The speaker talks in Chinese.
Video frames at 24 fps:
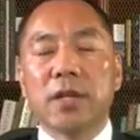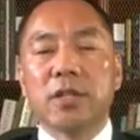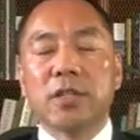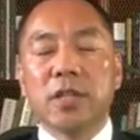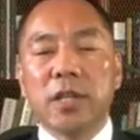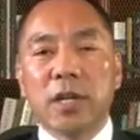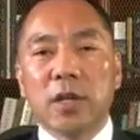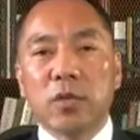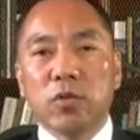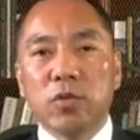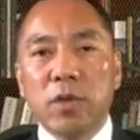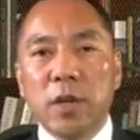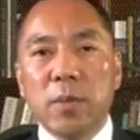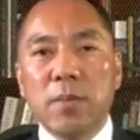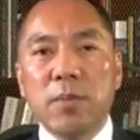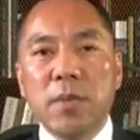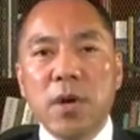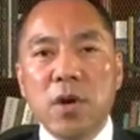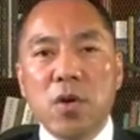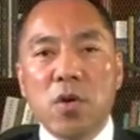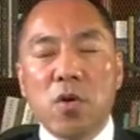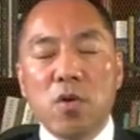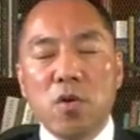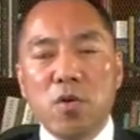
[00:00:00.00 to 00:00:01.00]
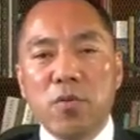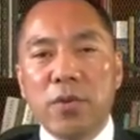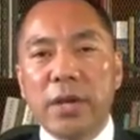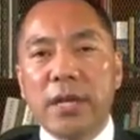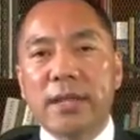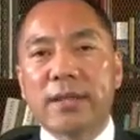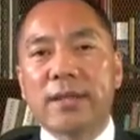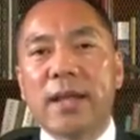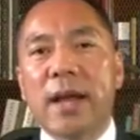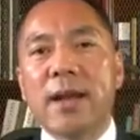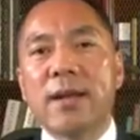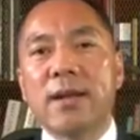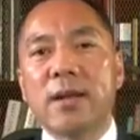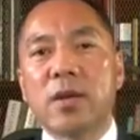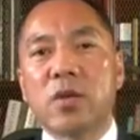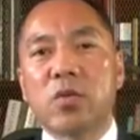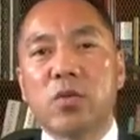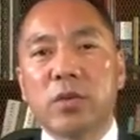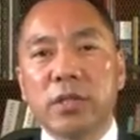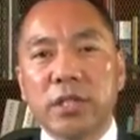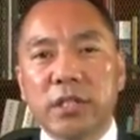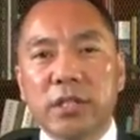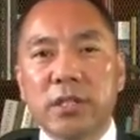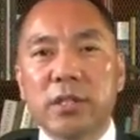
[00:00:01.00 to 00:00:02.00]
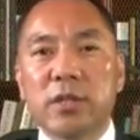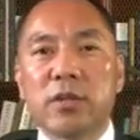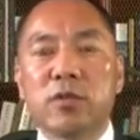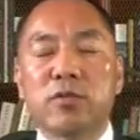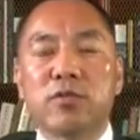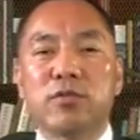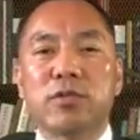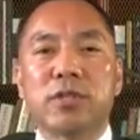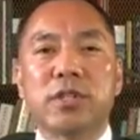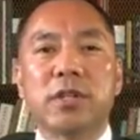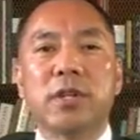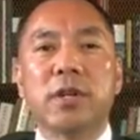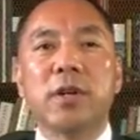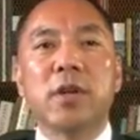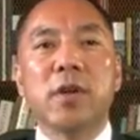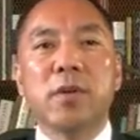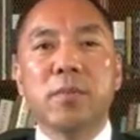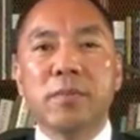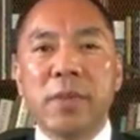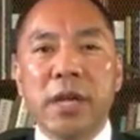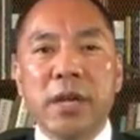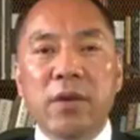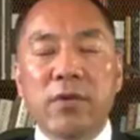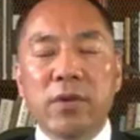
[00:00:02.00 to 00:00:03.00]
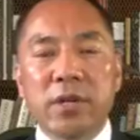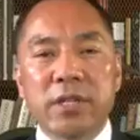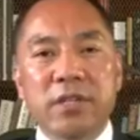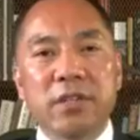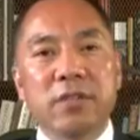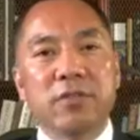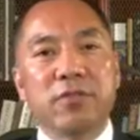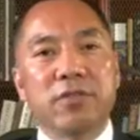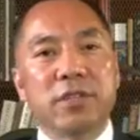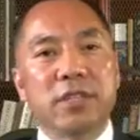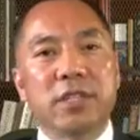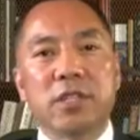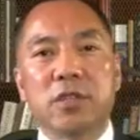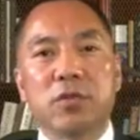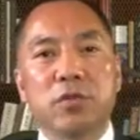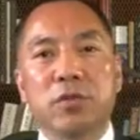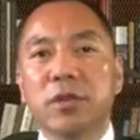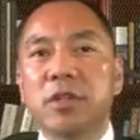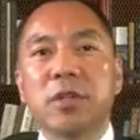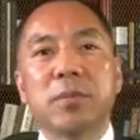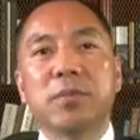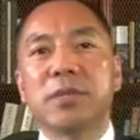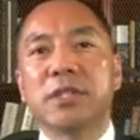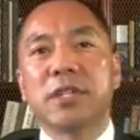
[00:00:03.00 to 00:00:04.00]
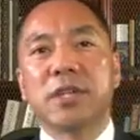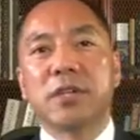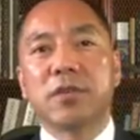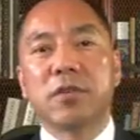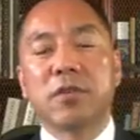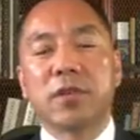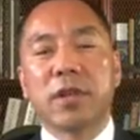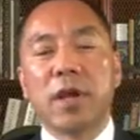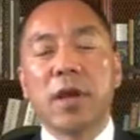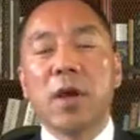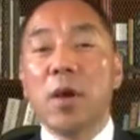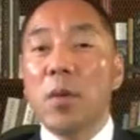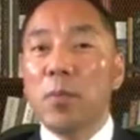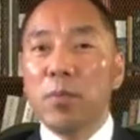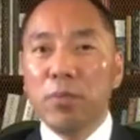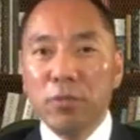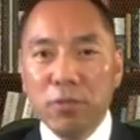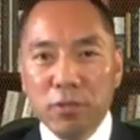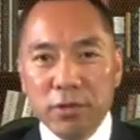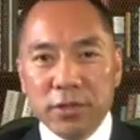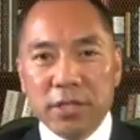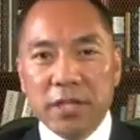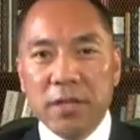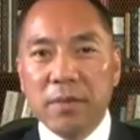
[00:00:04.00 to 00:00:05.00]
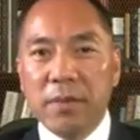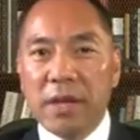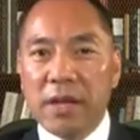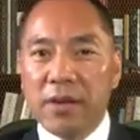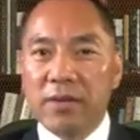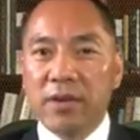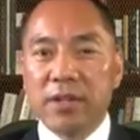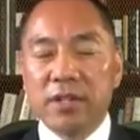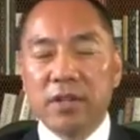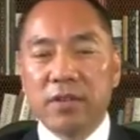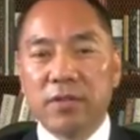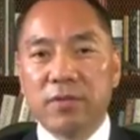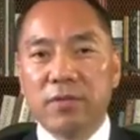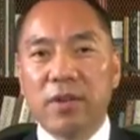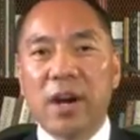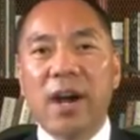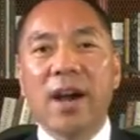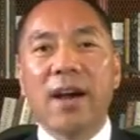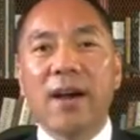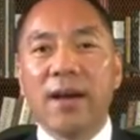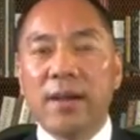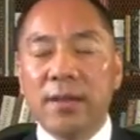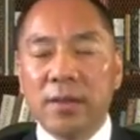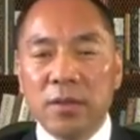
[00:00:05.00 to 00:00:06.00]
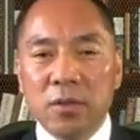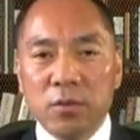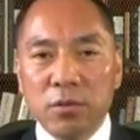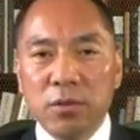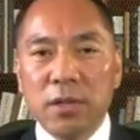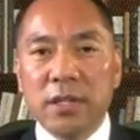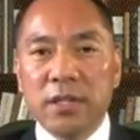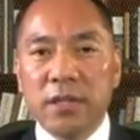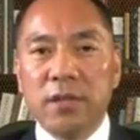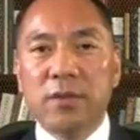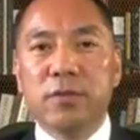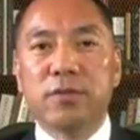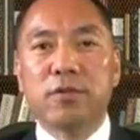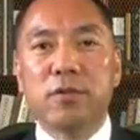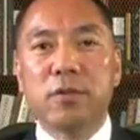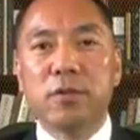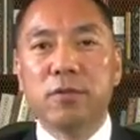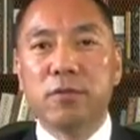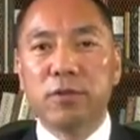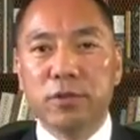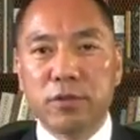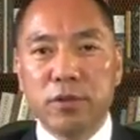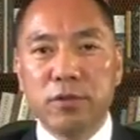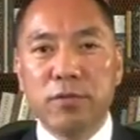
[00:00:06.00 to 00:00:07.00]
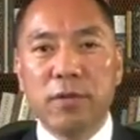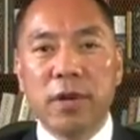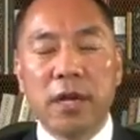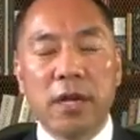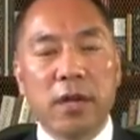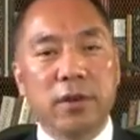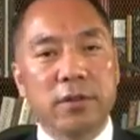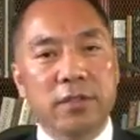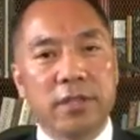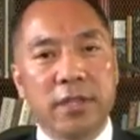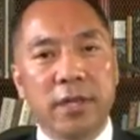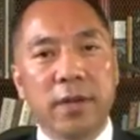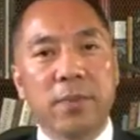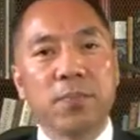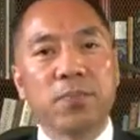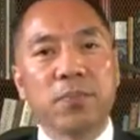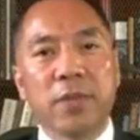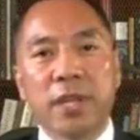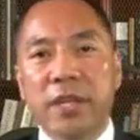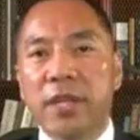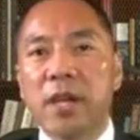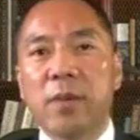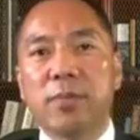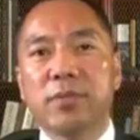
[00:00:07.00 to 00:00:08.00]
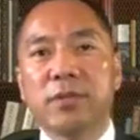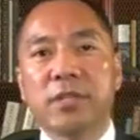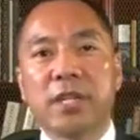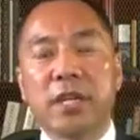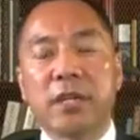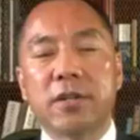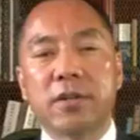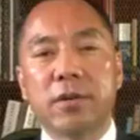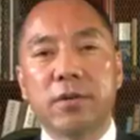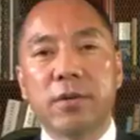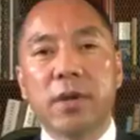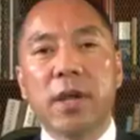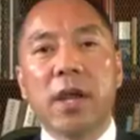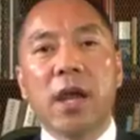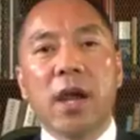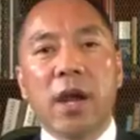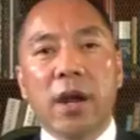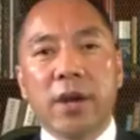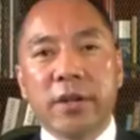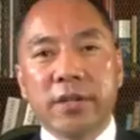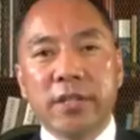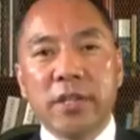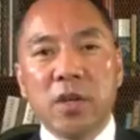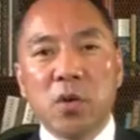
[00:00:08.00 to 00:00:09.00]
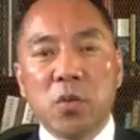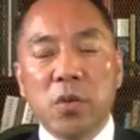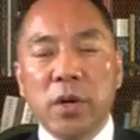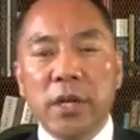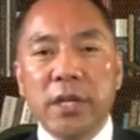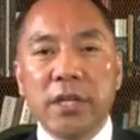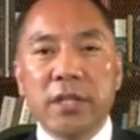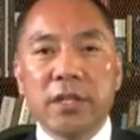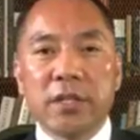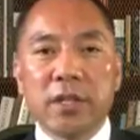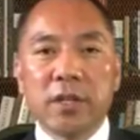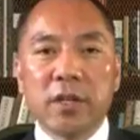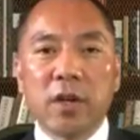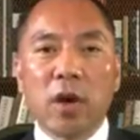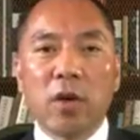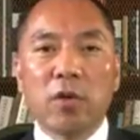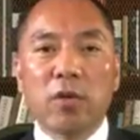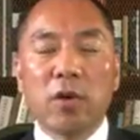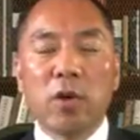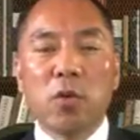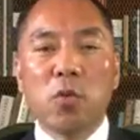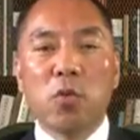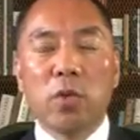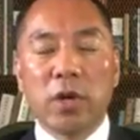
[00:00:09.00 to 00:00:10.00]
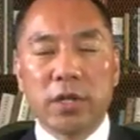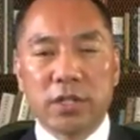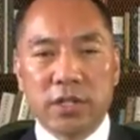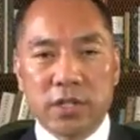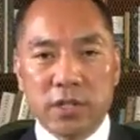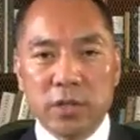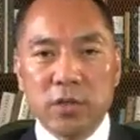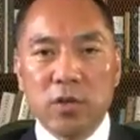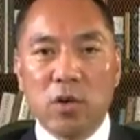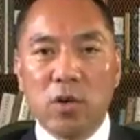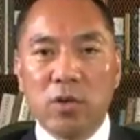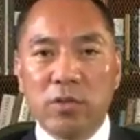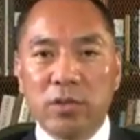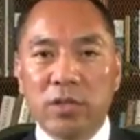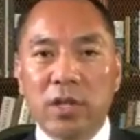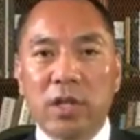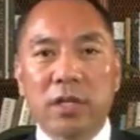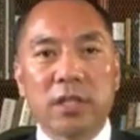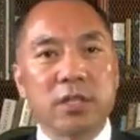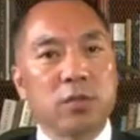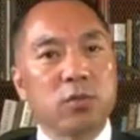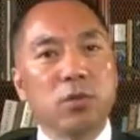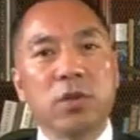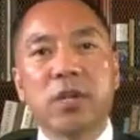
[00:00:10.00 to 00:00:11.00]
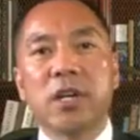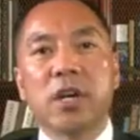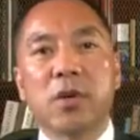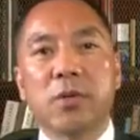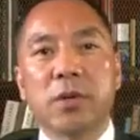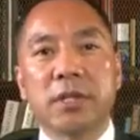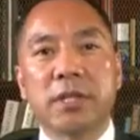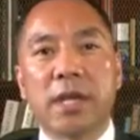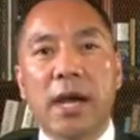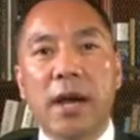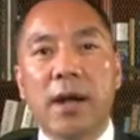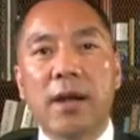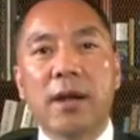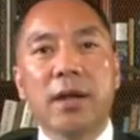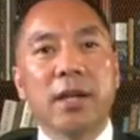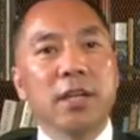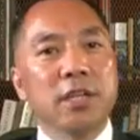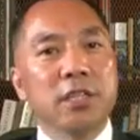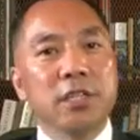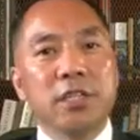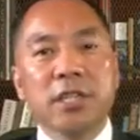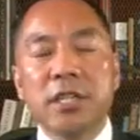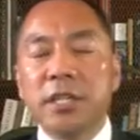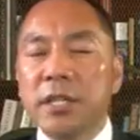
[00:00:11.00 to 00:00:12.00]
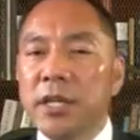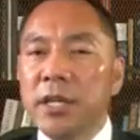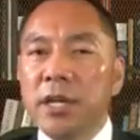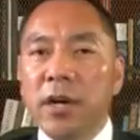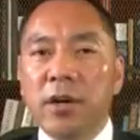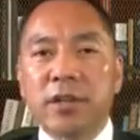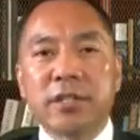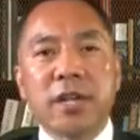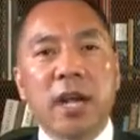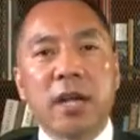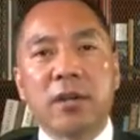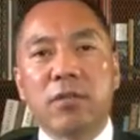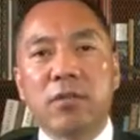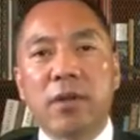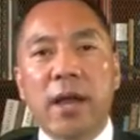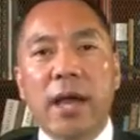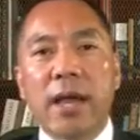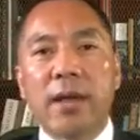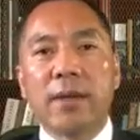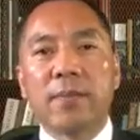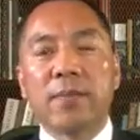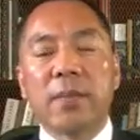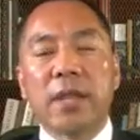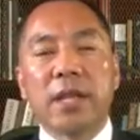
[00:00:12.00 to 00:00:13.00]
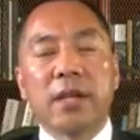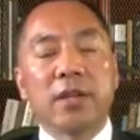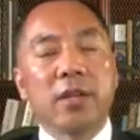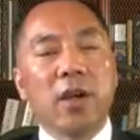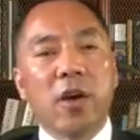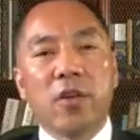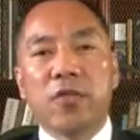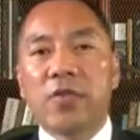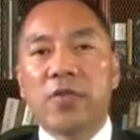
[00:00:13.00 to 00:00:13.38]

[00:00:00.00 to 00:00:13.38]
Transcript: 这个对孟宏伟担任国际信用组织，美国政府是绝对不接受的。不仅美国政府，很多政府，我据我了解也不接受。而且我已经告诉了我持有护照的多个国家，一定要站出来，要